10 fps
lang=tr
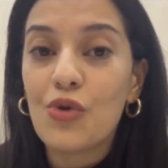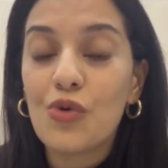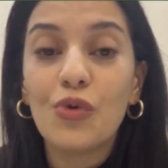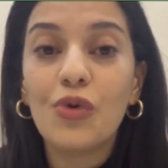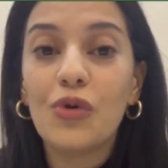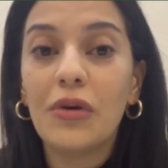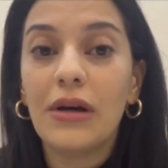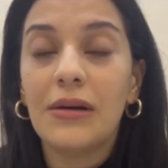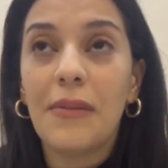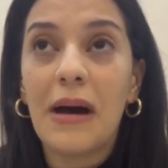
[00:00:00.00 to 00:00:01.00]
Çünkü
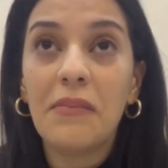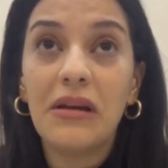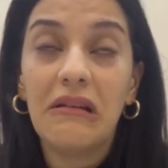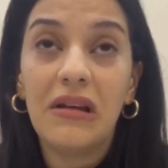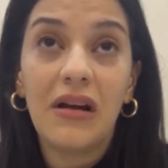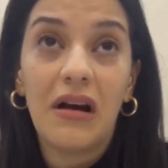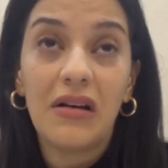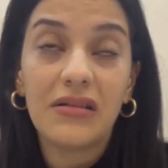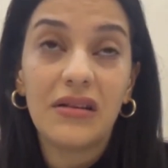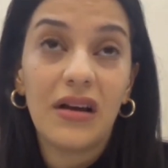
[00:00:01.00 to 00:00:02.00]
e, ben bir
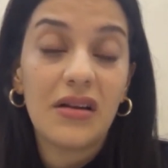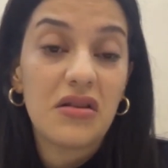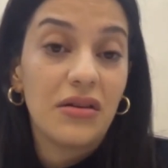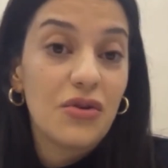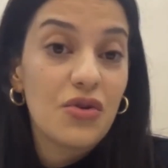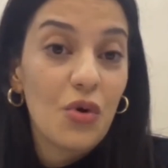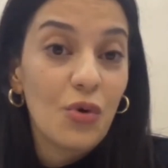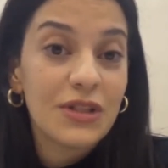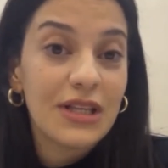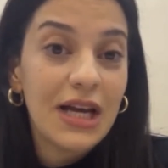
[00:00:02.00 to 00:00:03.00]
İK'da çalışıyor
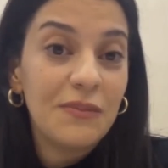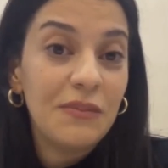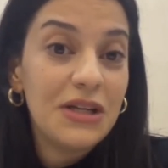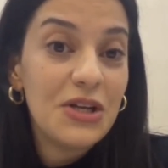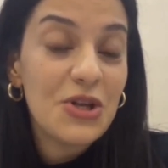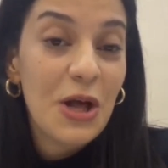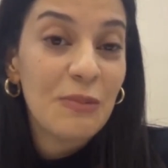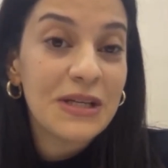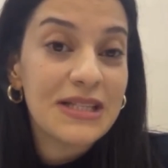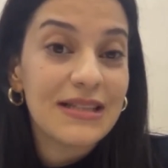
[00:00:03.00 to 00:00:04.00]
olsaydım bir niş
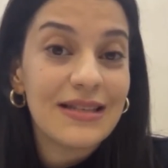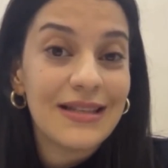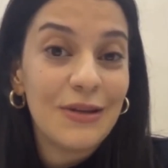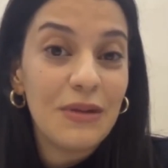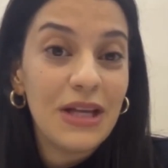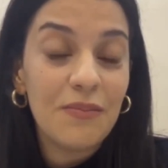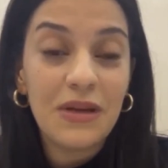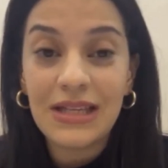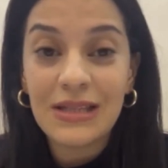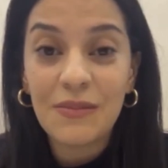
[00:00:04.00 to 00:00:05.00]
almak isteseydim ilk
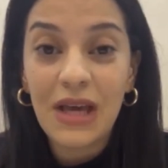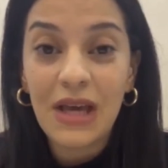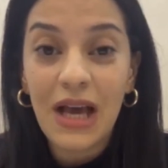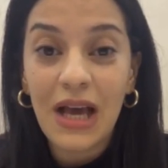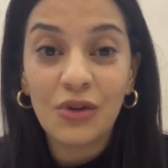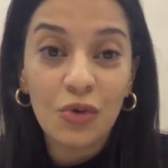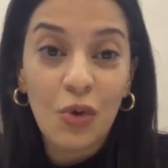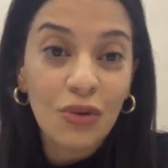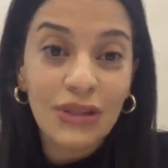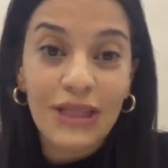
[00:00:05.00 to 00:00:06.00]
bir isim geldiğinde
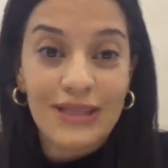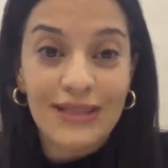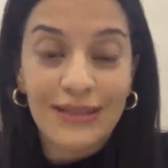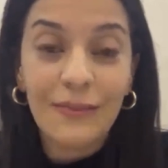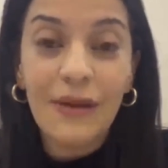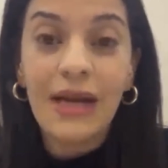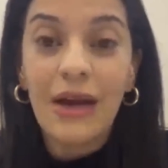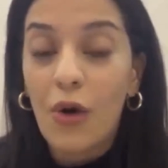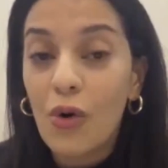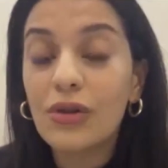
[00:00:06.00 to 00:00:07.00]
onu Google'latırdım.
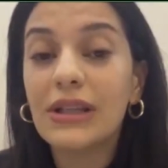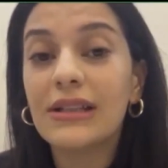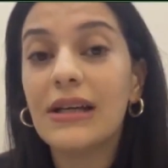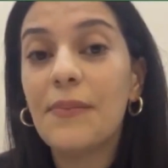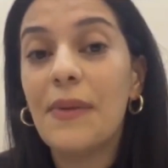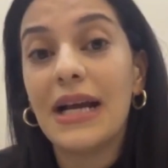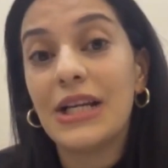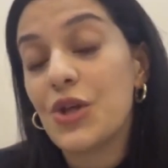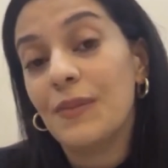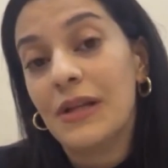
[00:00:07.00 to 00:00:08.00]
Orada da
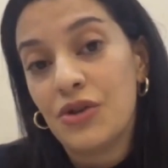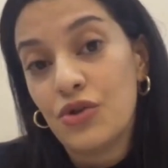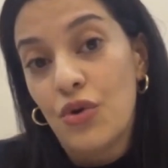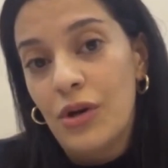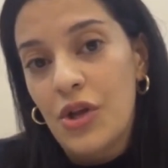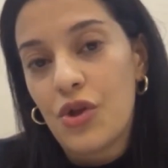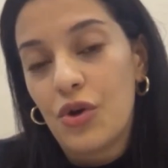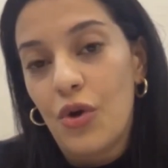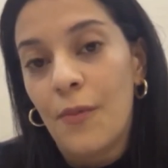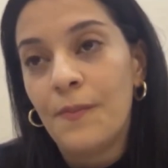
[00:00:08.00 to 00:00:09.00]
paylaşımlarınız öne
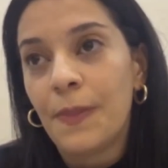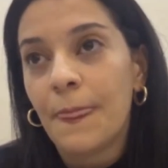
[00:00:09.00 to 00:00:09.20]
çıkıyor.